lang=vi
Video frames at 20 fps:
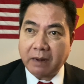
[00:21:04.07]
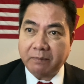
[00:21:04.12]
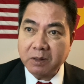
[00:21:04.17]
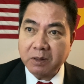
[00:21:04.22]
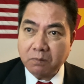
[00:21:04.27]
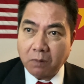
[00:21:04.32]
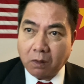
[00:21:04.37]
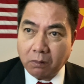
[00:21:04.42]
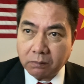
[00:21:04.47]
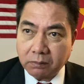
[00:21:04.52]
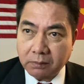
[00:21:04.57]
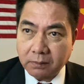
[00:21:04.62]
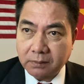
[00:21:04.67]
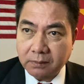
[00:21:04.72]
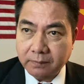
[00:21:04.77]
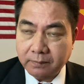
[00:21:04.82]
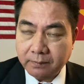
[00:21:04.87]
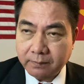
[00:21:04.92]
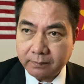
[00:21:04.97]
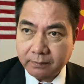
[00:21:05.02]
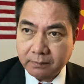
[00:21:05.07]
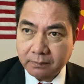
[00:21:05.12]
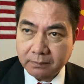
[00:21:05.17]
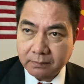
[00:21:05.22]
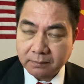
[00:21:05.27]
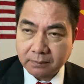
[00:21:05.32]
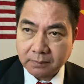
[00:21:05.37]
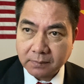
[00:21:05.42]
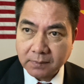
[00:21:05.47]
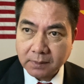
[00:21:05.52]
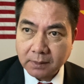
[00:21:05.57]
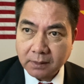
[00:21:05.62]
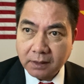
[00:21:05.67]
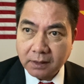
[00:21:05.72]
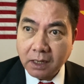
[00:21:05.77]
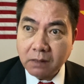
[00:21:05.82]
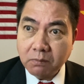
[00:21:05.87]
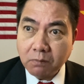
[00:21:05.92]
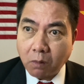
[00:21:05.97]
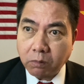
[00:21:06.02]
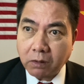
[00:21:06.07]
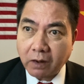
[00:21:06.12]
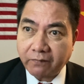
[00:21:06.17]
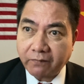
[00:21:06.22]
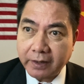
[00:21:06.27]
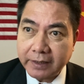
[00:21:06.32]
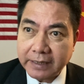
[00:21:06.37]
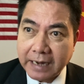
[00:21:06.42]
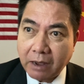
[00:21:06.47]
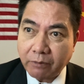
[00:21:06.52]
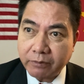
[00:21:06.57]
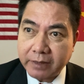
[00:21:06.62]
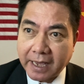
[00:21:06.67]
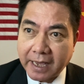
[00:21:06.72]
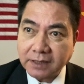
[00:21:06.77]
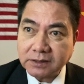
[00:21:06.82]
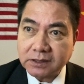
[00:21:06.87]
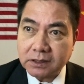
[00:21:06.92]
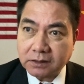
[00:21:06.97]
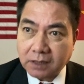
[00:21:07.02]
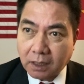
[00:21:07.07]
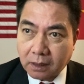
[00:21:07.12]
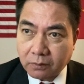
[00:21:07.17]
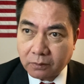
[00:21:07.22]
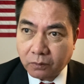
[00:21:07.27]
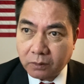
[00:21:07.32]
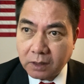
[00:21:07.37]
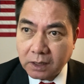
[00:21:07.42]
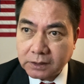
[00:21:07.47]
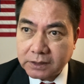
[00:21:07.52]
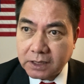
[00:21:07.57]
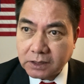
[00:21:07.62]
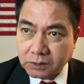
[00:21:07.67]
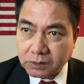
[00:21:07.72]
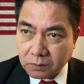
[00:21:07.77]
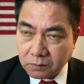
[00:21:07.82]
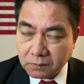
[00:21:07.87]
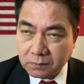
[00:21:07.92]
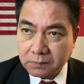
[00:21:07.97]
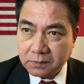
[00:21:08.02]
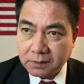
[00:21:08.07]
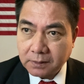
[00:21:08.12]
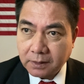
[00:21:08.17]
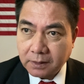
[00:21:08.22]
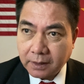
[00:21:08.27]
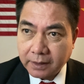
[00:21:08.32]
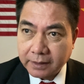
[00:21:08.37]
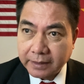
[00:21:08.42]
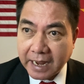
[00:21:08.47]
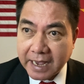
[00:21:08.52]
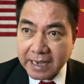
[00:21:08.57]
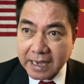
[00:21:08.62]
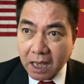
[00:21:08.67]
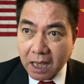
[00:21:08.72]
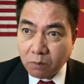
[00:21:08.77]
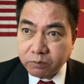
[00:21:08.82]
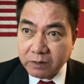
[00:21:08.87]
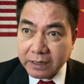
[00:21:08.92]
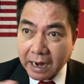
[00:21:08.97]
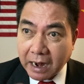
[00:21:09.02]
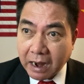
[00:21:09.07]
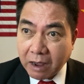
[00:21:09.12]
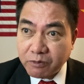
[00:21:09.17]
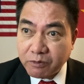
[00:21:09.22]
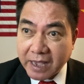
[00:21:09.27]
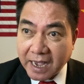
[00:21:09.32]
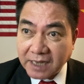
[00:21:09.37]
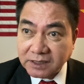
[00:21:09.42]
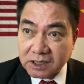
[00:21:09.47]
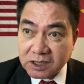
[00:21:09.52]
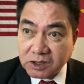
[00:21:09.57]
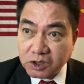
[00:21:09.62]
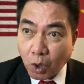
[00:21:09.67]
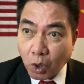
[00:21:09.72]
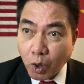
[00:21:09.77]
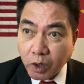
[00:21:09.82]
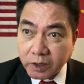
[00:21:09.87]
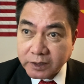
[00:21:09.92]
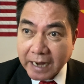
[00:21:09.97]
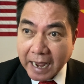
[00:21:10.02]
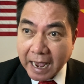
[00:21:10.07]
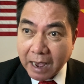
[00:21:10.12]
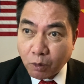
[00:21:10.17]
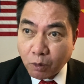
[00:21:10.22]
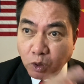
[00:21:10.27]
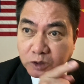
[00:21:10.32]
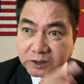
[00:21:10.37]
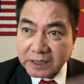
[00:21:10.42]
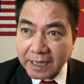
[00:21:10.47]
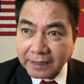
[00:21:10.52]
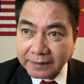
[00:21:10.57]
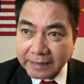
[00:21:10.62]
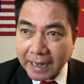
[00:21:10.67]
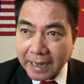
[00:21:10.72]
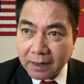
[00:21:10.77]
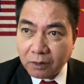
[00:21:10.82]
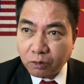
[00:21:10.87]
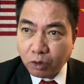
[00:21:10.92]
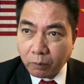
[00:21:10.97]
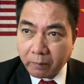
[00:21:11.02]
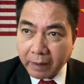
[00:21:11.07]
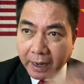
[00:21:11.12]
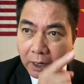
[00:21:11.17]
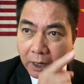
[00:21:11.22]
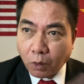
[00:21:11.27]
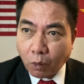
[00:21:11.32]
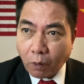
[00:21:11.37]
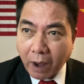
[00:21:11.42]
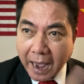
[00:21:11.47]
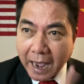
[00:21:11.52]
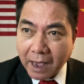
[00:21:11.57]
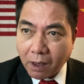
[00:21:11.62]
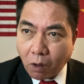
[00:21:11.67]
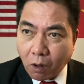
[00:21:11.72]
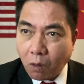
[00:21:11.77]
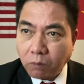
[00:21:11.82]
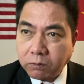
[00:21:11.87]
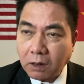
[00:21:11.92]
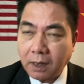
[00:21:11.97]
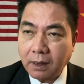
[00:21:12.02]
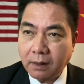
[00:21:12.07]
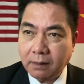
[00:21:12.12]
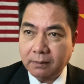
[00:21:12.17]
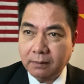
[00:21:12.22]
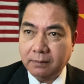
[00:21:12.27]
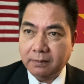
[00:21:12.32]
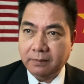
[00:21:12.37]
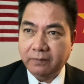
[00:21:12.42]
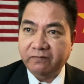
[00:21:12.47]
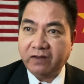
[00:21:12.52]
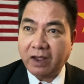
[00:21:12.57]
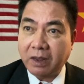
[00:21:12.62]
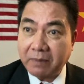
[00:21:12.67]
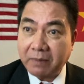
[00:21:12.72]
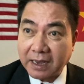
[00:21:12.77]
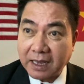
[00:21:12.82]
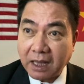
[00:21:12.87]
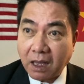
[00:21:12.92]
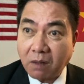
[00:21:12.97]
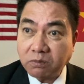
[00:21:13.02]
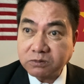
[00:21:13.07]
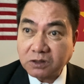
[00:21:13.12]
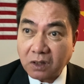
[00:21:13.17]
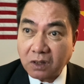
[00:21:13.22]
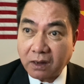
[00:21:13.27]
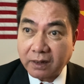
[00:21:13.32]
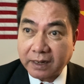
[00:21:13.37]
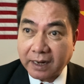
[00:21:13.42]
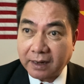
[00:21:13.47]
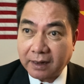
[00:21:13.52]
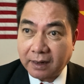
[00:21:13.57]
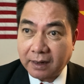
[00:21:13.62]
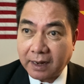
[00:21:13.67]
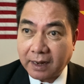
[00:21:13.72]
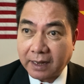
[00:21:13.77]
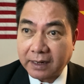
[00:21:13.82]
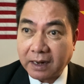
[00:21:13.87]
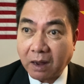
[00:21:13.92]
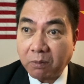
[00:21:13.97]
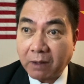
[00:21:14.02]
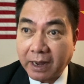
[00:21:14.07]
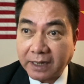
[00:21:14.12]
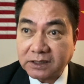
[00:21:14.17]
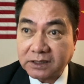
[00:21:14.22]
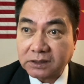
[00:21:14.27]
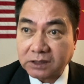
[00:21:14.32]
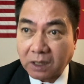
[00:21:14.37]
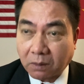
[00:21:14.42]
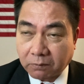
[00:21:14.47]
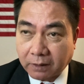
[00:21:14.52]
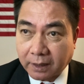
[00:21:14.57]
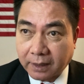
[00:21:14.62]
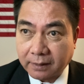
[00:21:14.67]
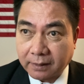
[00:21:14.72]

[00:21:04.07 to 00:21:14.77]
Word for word: linh mục linh mục là phải rao giảng sự thật của đức giêsu đây các ông giao giảng sự dối trá của sa tăng của bè lũ ác ôn đó vậy mà các ông cho rằng là đồng hành dân tộc à